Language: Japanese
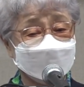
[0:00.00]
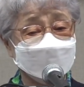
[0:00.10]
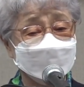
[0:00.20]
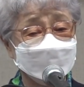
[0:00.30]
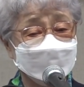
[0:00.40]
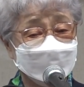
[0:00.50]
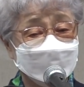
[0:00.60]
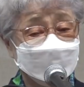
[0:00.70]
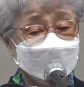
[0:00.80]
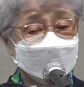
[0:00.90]
た
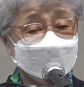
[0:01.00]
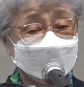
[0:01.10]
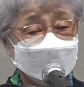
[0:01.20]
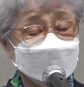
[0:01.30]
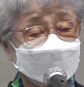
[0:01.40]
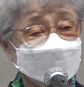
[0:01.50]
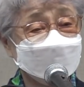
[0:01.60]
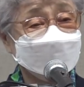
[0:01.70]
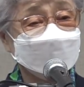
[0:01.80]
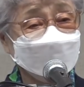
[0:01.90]
あの脱
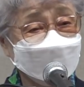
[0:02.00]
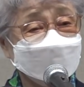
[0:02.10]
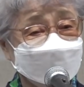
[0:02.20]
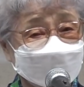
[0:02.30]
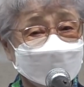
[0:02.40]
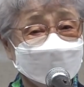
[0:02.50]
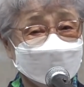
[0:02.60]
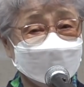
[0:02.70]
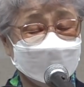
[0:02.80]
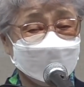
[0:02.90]
北者のね
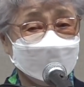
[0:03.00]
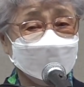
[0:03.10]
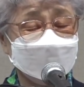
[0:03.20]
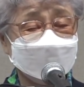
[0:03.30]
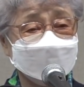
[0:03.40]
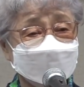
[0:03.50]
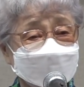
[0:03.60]
工作